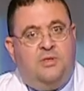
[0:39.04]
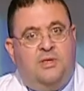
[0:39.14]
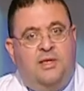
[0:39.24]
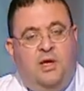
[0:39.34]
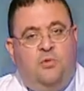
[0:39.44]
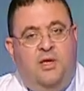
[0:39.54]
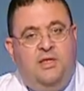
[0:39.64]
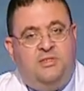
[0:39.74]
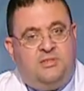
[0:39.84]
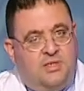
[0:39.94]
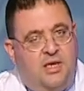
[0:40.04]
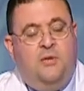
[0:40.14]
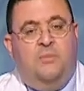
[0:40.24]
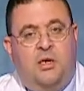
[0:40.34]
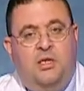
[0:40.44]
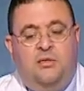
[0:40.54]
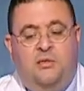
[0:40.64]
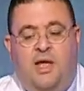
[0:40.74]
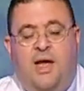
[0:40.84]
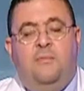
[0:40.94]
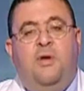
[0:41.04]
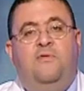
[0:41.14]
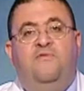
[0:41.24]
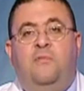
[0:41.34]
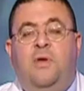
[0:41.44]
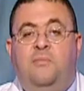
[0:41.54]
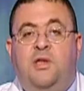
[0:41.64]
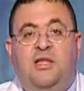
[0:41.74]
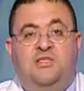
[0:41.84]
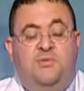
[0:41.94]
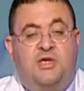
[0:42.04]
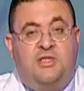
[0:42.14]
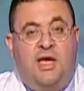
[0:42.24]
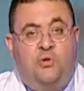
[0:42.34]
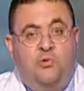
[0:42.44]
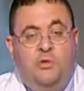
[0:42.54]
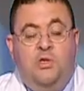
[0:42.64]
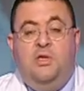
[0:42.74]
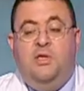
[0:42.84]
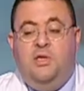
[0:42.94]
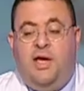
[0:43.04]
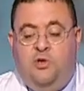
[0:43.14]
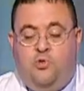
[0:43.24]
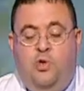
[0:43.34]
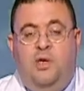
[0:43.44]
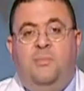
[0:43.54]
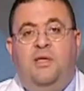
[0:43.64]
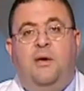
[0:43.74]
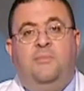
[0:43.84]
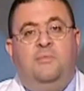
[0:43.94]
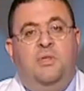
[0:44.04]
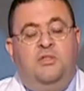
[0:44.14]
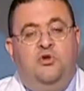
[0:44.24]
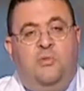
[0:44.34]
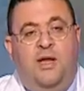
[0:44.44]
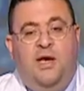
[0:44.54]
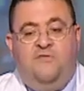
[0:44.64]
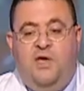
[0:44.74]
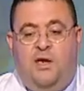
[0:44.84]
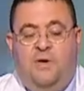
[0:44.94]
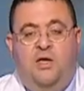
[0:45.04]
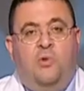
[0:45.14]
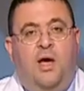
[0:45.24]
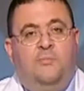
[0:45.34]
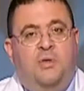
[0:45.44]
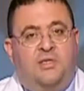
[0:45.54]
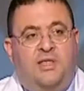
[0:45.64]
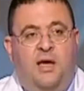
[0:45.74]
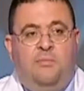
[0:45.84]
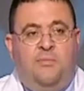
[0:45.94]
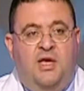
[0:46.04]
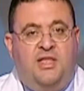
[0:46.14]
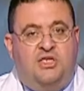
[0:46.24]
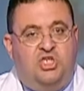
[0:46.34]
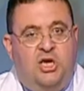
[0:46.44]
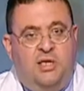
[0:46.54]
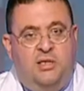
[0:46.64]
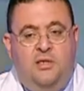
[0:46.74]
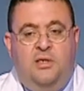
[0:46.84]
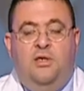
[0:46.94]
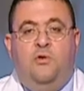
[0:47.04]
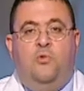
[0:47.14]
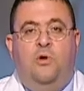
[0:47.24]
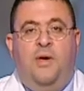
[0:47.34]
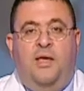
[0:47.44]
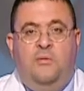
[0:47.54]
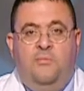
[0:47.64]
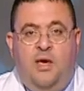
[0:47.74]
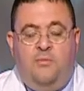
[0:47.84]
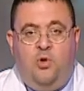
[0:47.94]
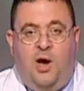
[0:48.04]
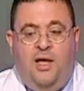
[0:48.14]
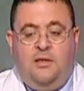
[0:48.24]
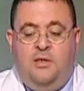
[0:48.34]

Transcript: كده كويس المريض 40% من الناس بيرتاحوا يعني كل 100 بنديهم علاج في 40 واحد بيرتاح ما بيحتاجش يحقن والباقيين بيعملوا حقن